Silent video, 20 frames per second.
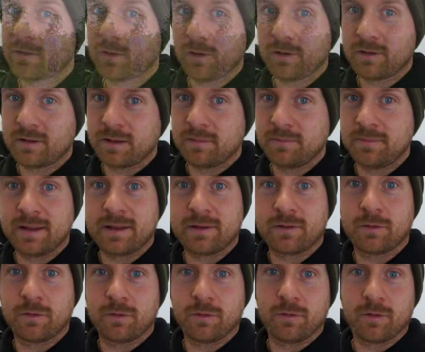trotzdem nicht
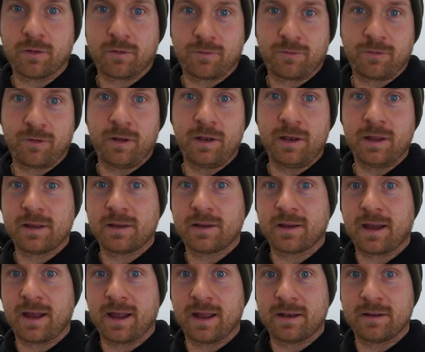so völlig
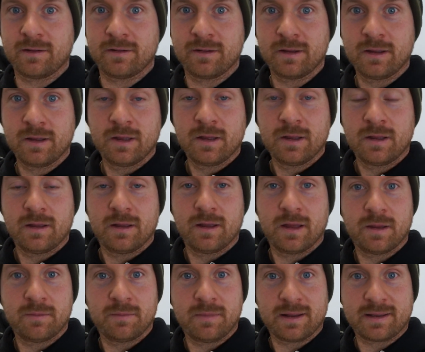reine,
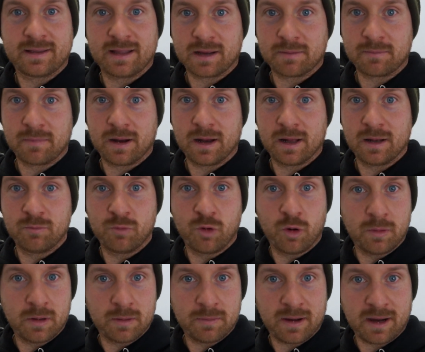ähm, ich sag mal,
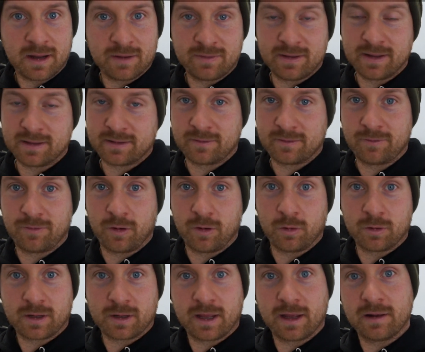Murmelbahn wie jetzt ein
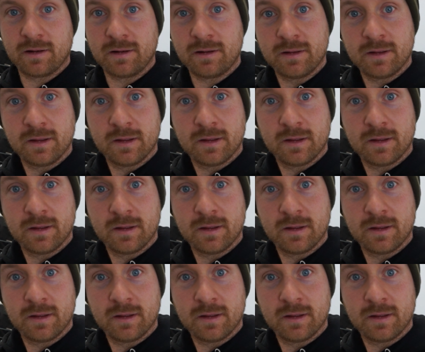Flowtrail.